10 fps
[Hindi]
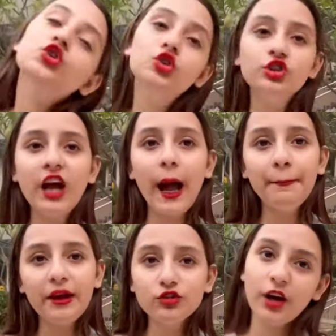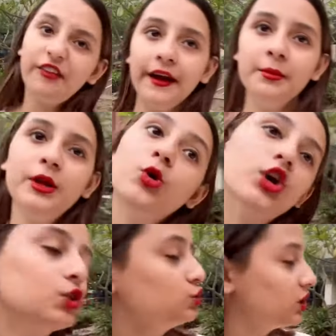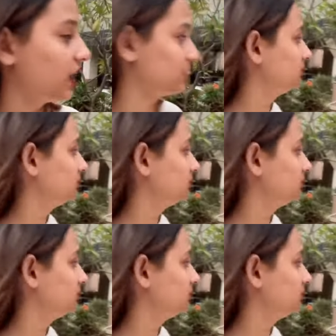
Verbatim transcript: देखो तू जा मैं तुझे वहीं मिलूंगी तू जा